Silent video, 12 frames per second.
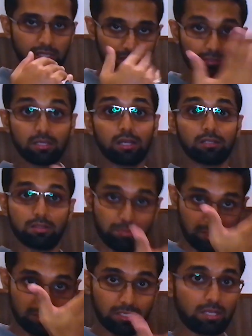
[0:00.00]
यद करनी
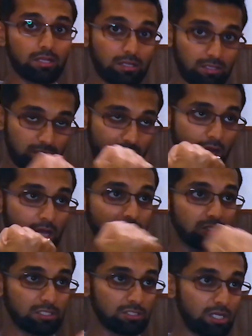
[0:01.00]
पड़ती है अगर हाथ
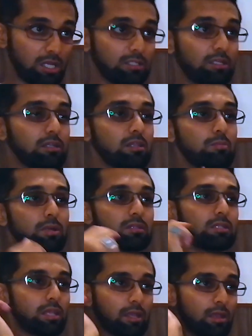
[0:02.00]
से जहाद करनी
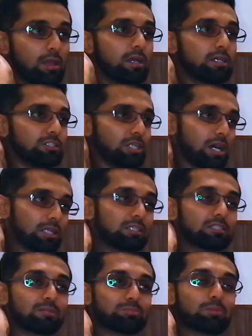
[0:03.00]
पड़ती है जहाद
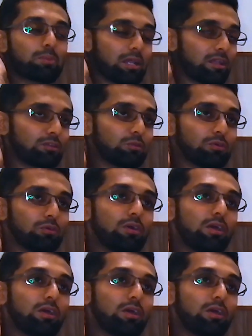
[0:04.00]
का सबसे पहला तो